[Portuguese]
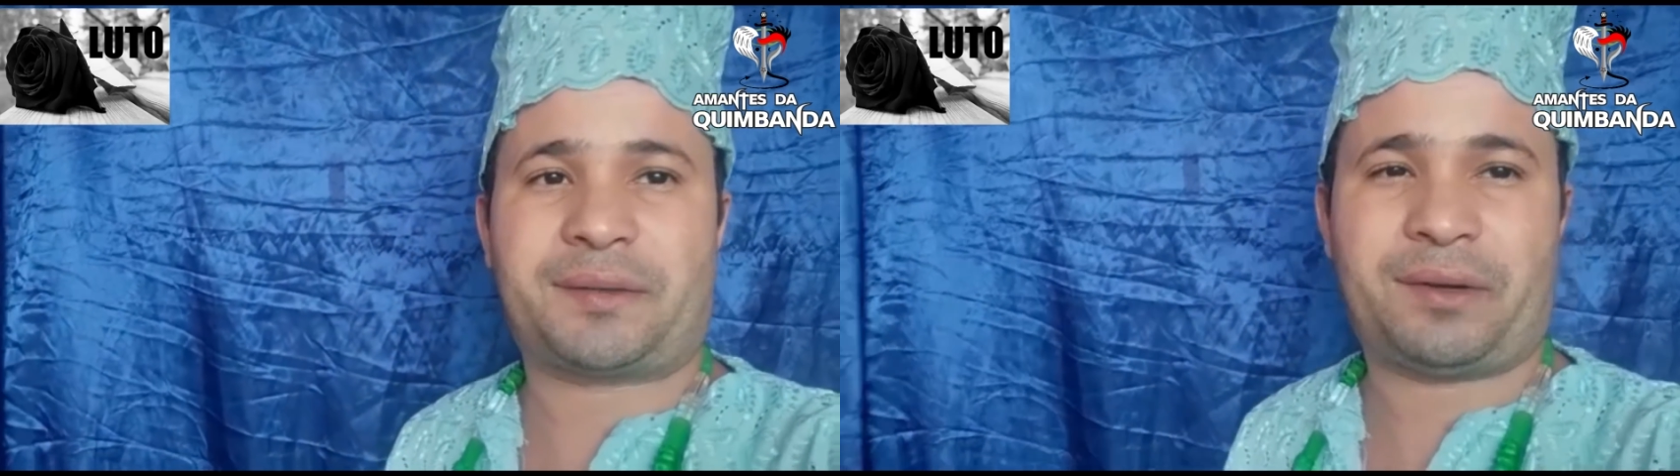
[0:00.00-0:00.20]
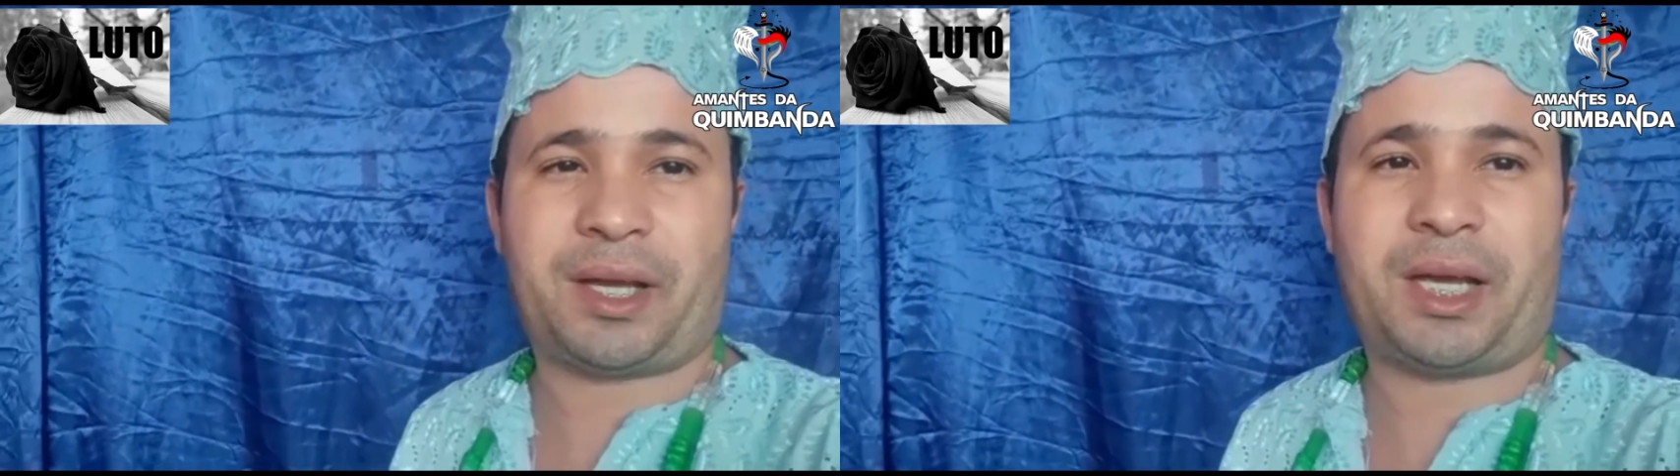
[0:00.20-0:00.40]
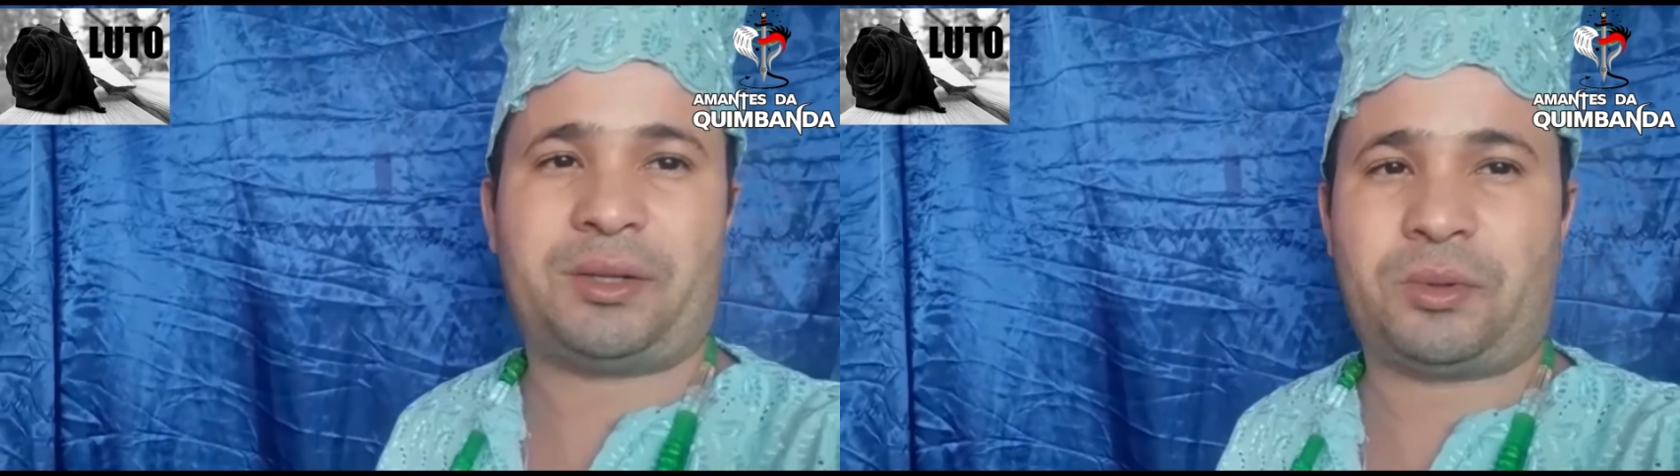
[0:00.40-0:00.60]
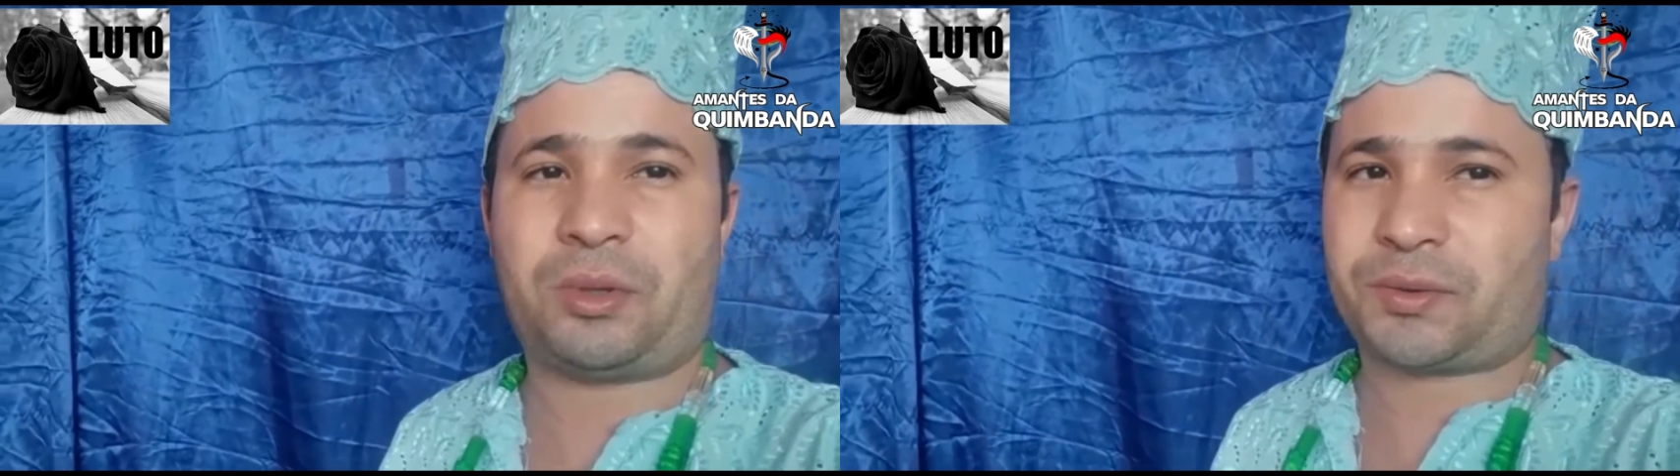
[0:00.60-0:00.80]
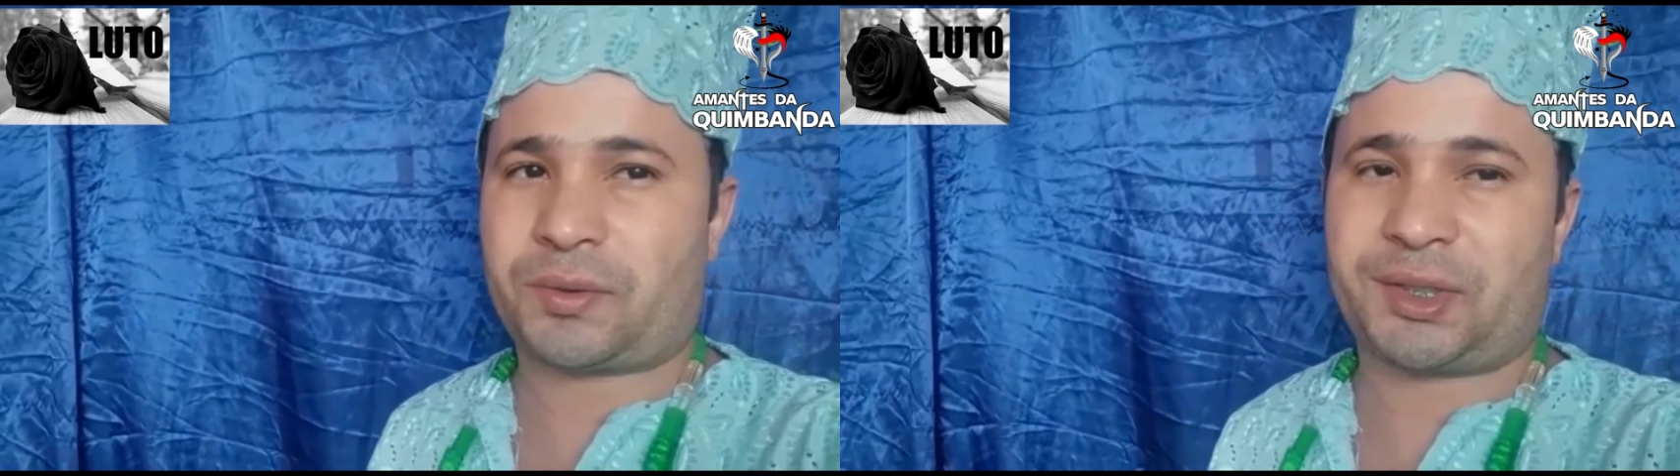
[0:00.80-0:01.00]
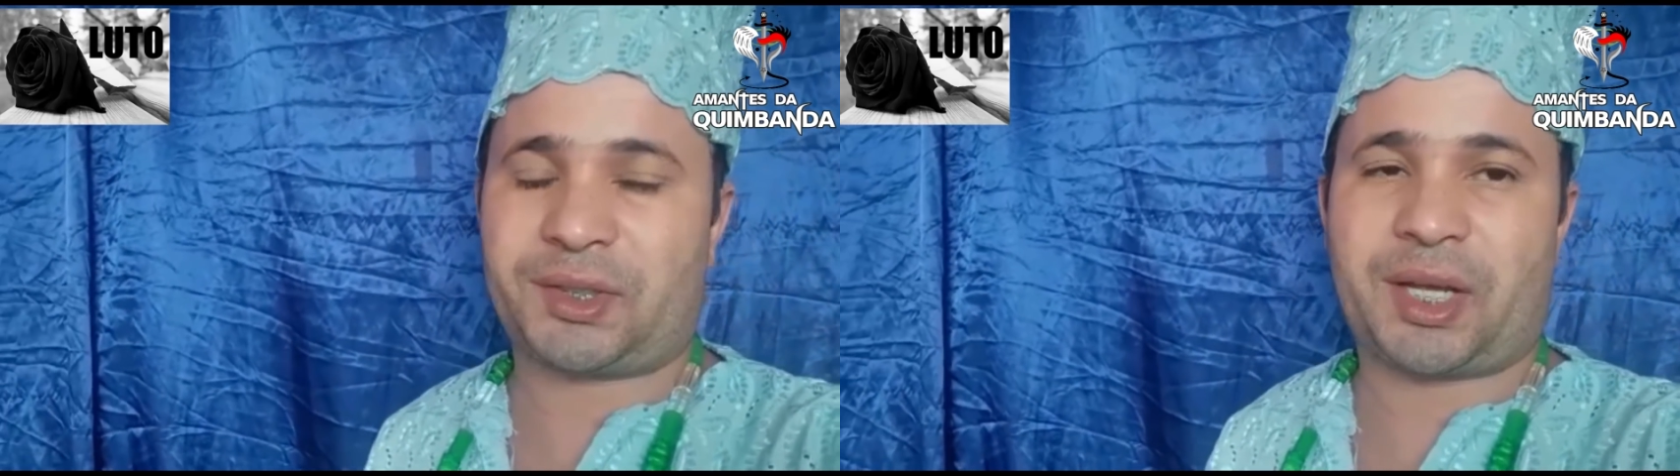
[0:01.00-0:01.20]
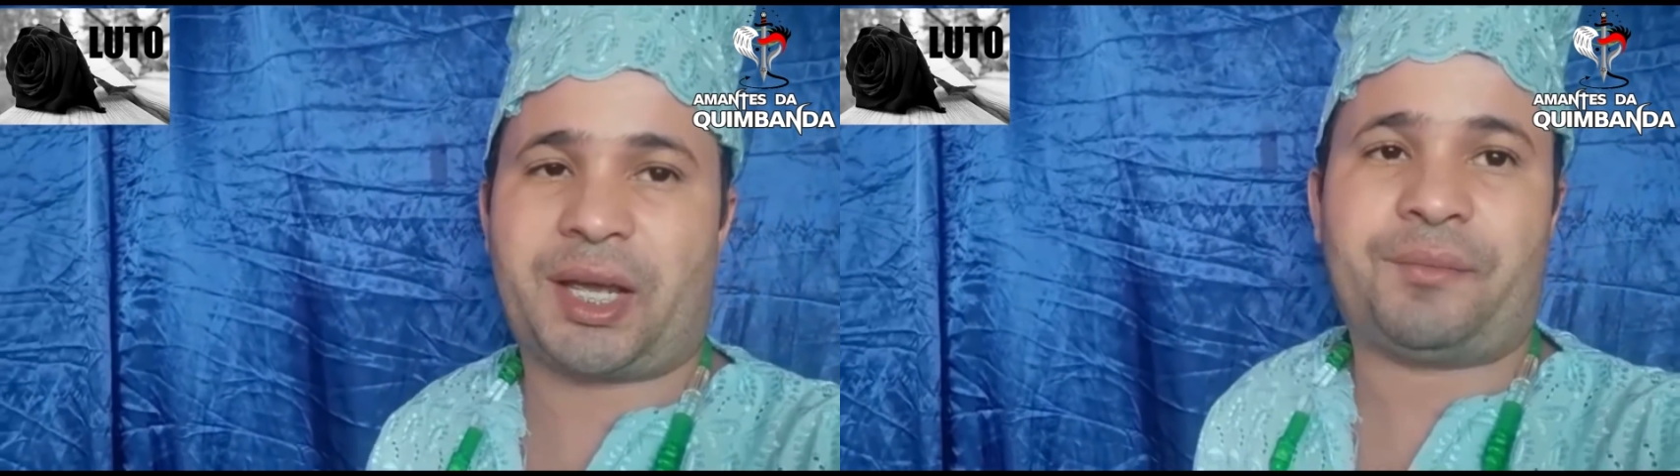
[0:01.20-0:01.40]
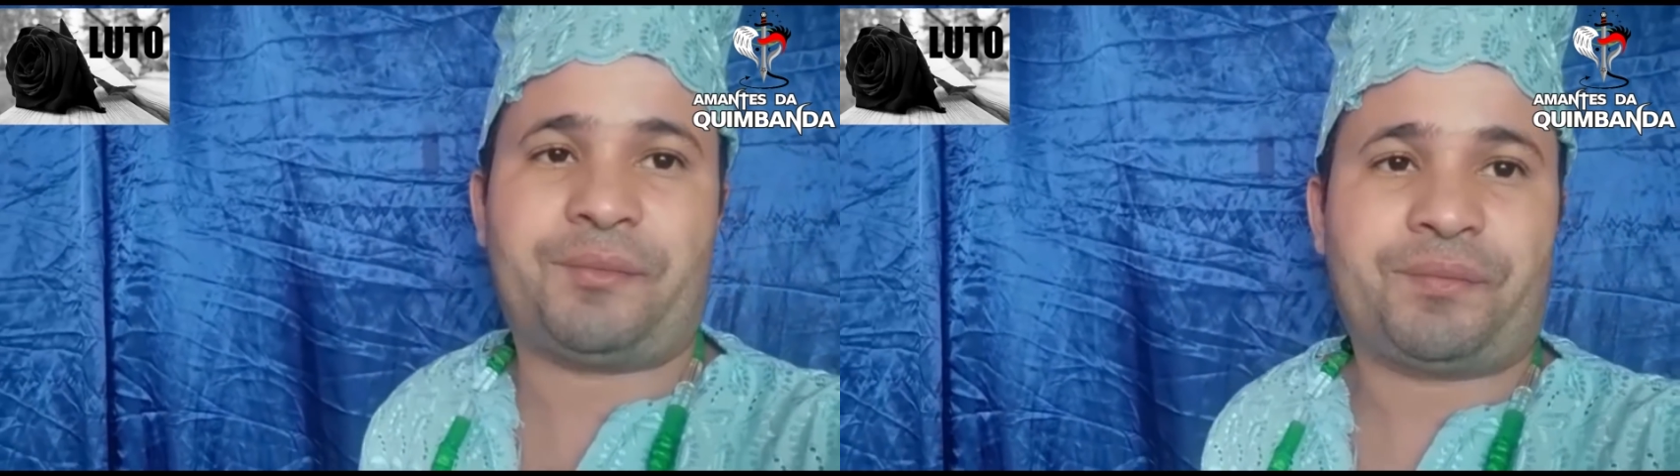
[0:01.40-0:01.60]
fé, do nosso
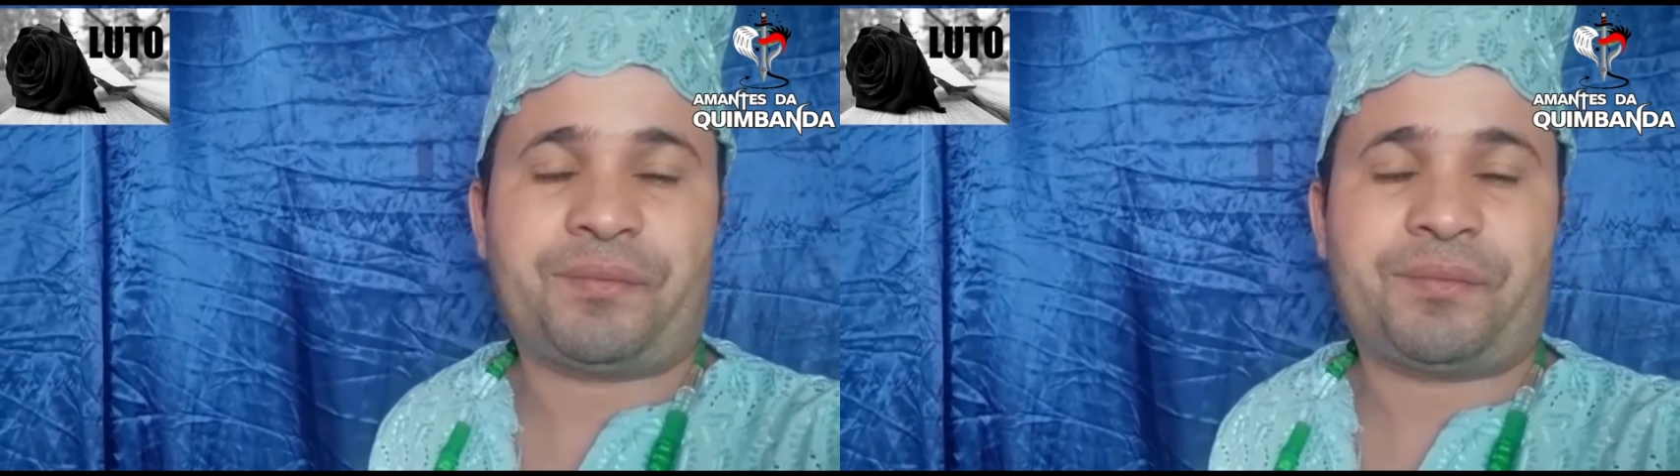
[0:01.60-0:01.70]
axé.